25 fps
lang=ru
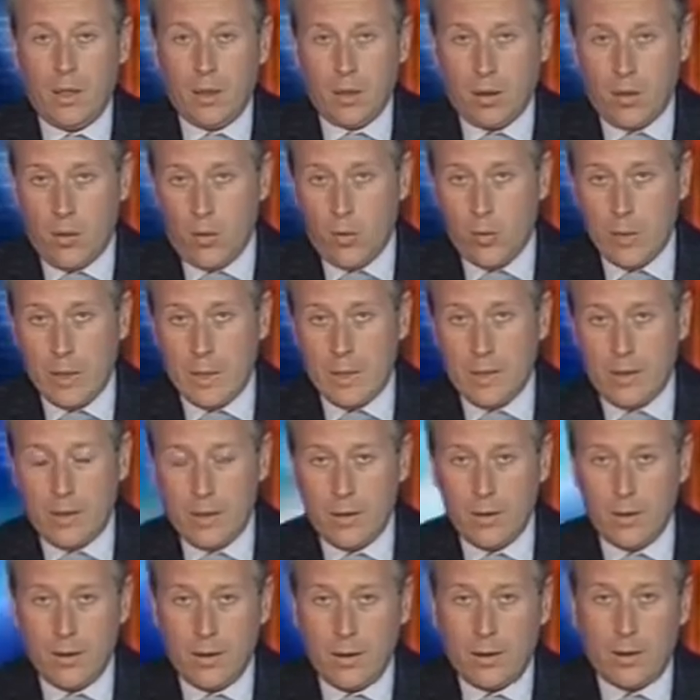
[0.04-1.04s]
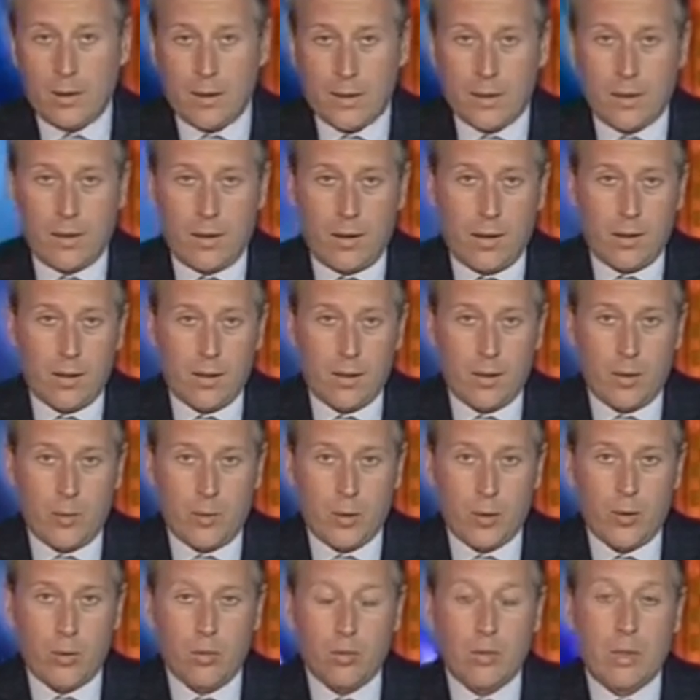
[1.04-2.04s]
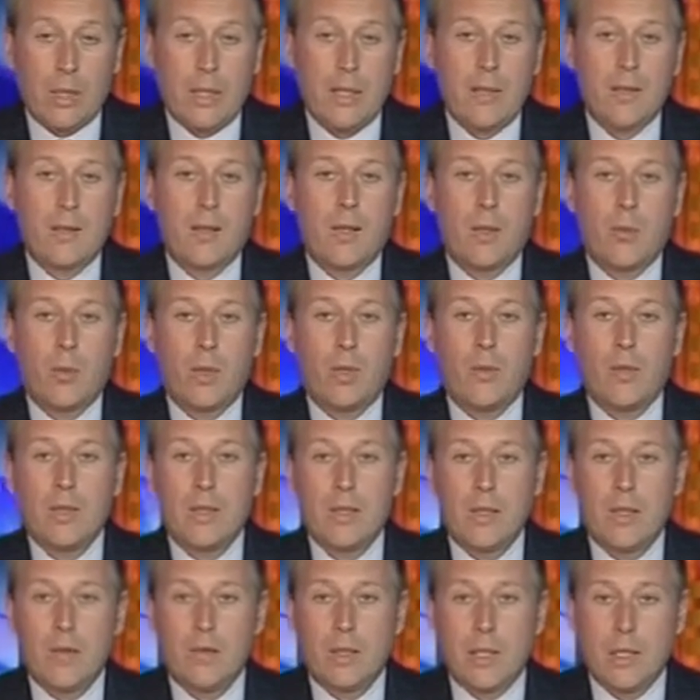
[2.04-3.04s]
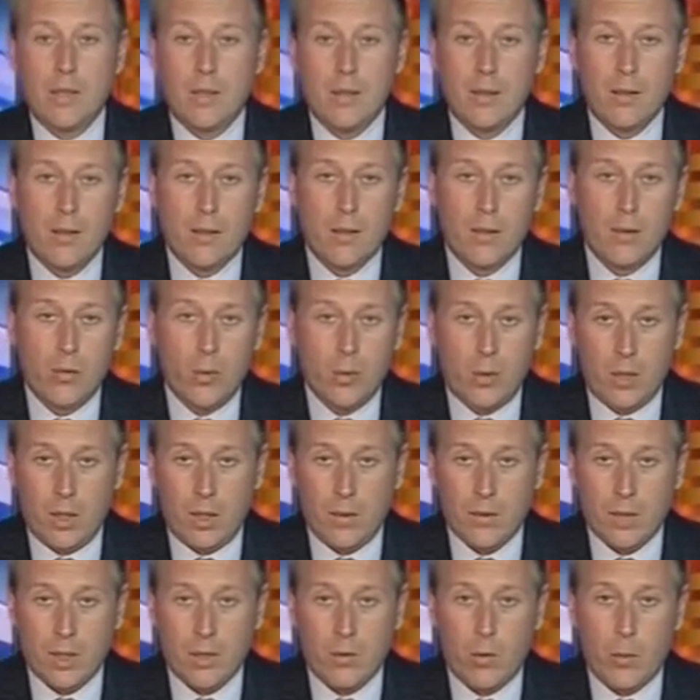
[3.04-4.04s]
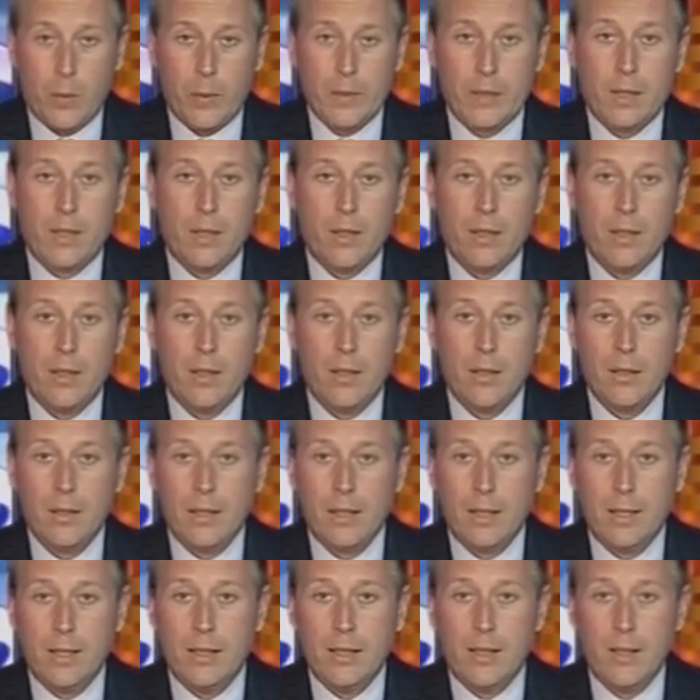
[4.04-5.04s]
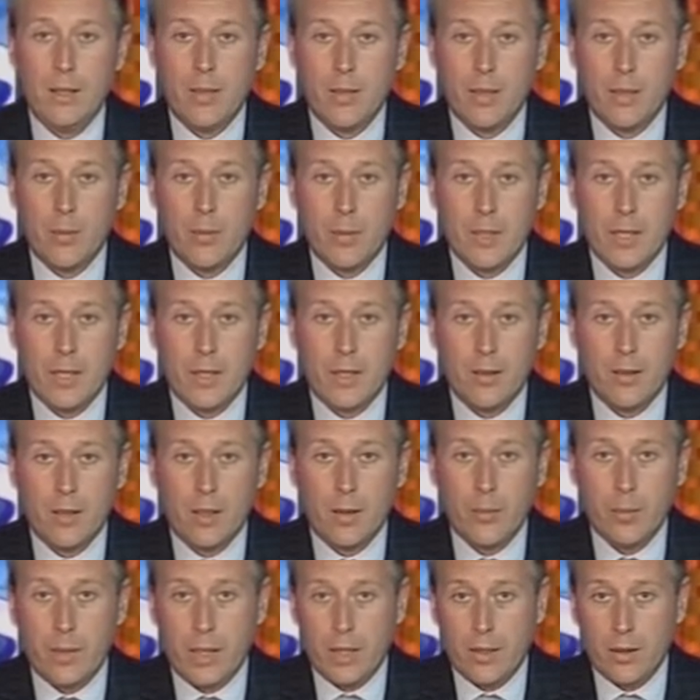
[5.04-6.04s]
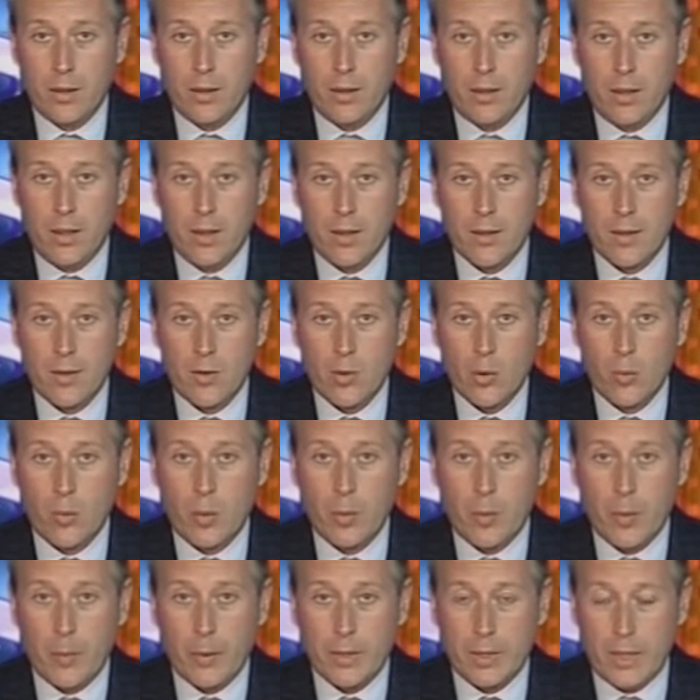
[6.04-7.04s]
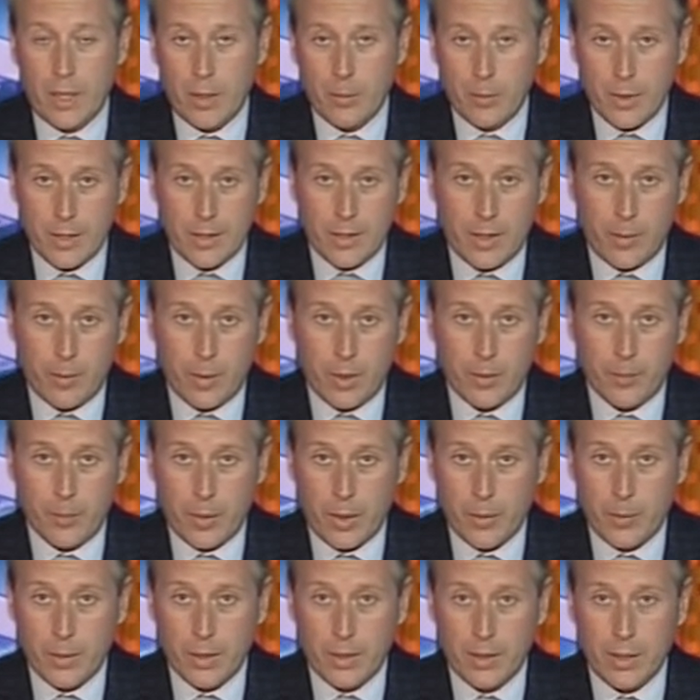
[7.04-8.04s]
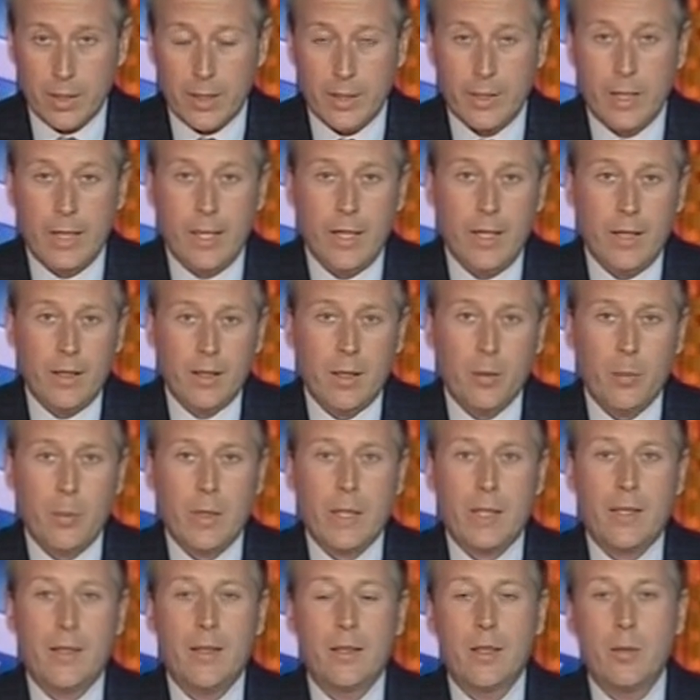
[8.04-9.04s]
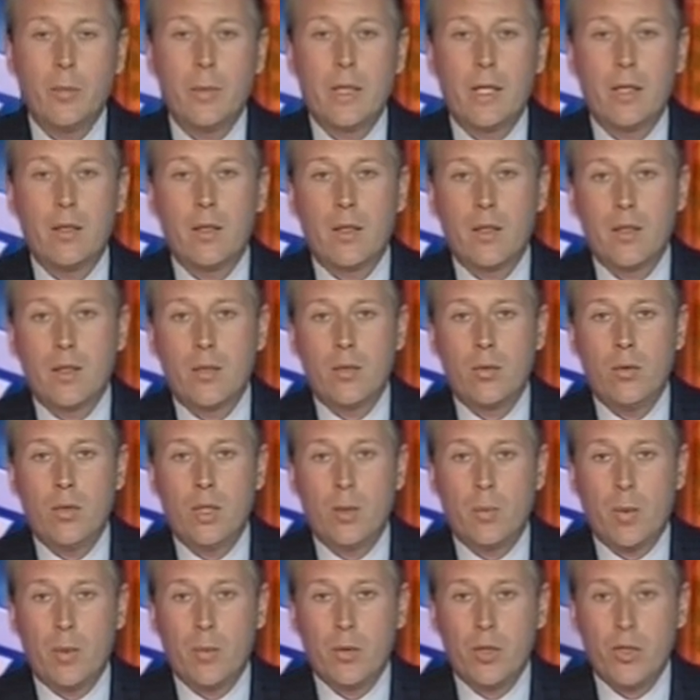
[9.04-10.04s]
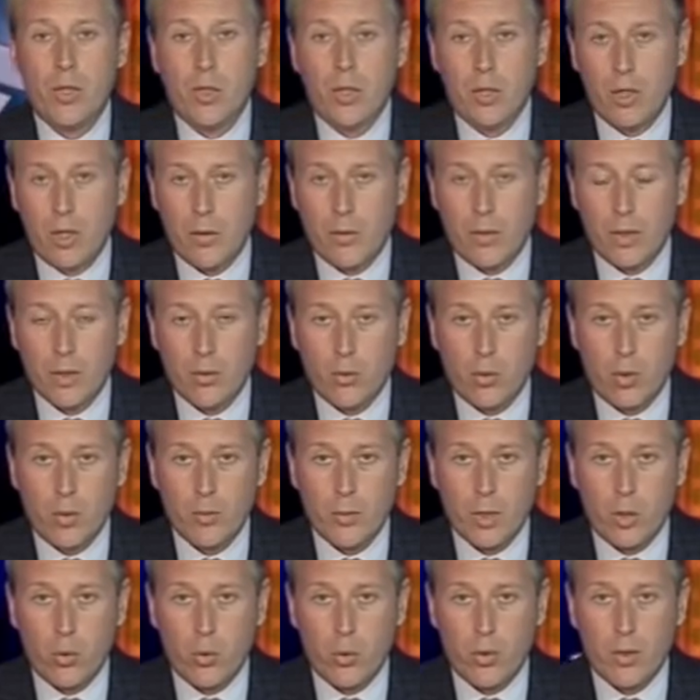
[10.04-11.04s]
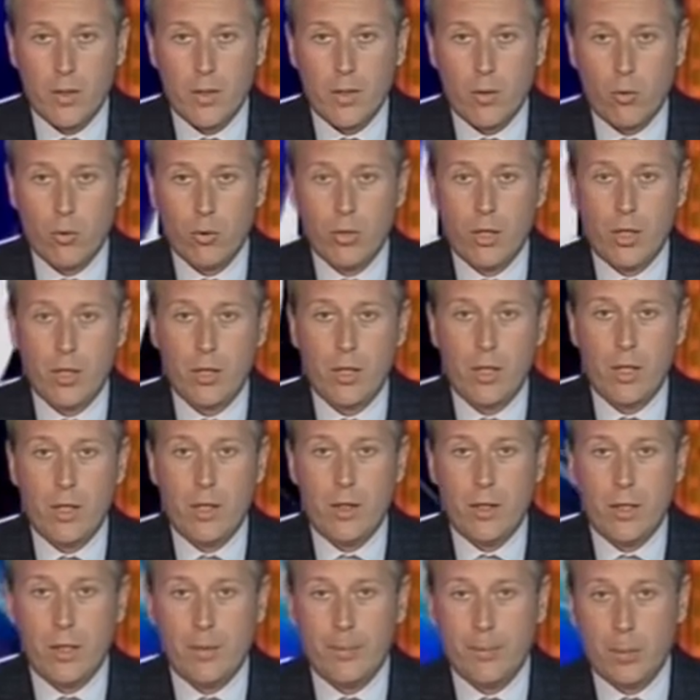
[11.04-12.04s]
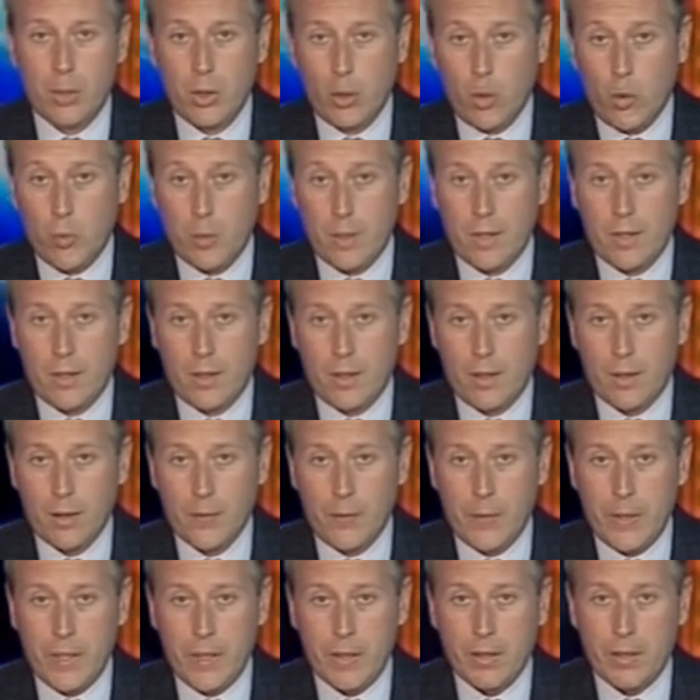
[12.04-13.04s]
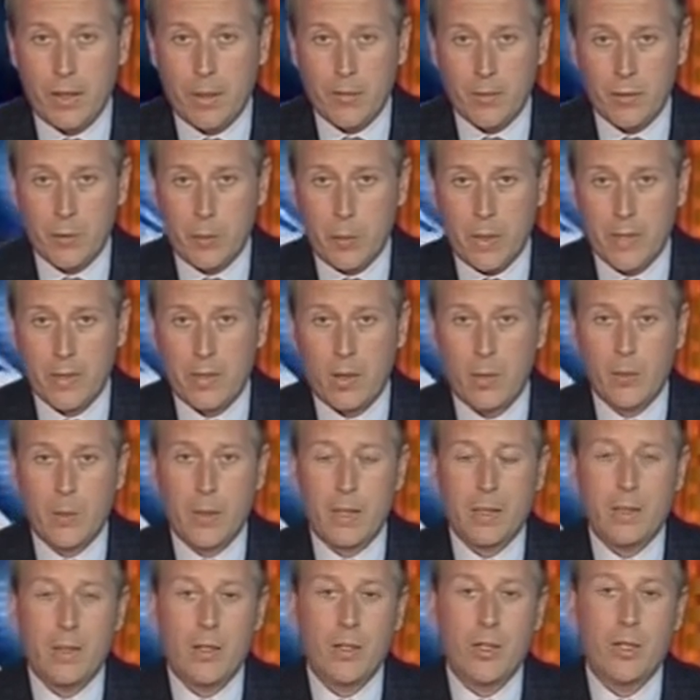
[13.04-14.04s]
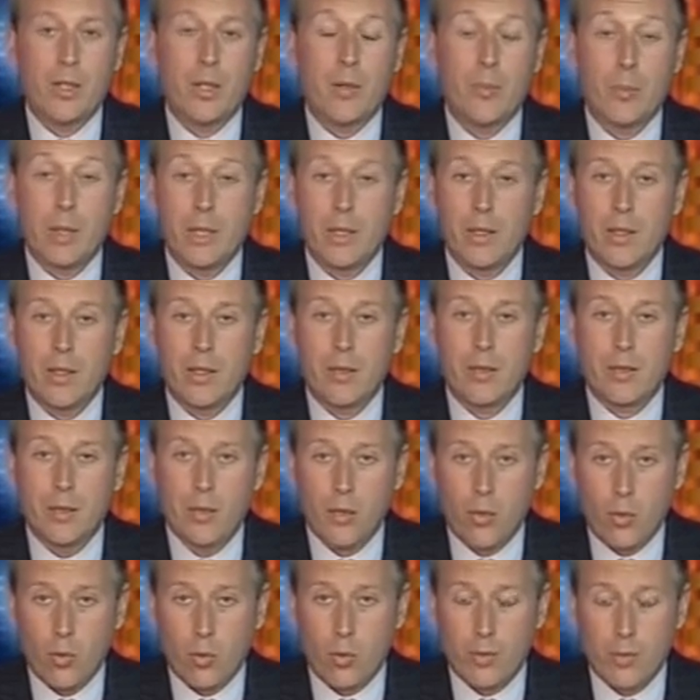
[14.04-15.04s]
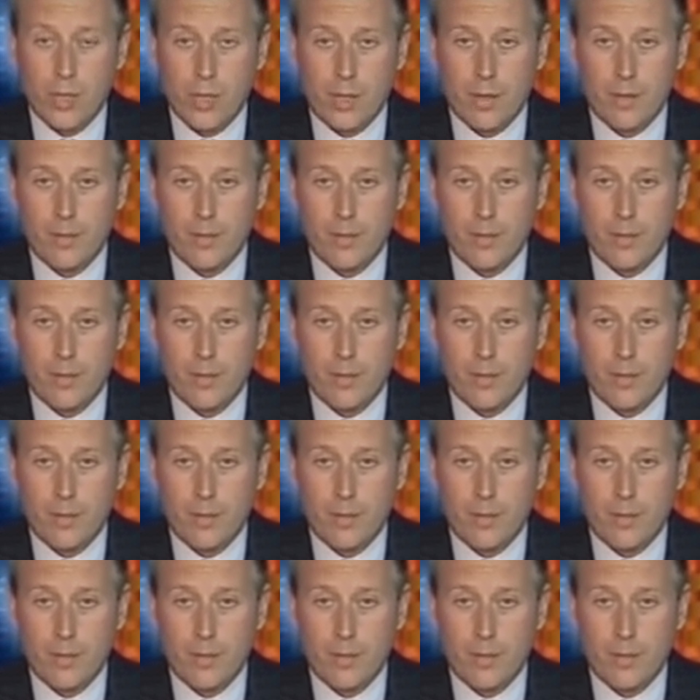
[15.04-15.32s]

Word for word: Громкий скандал разгорелся между Украинской православной церковью Киевского патриархата и детским центром для детей с особыми потребностями «Прометей». Епархия намерена отсудить помещение, в котором находится учреждение, подробности конфликта в спецрепортаже Маргариты Герговской.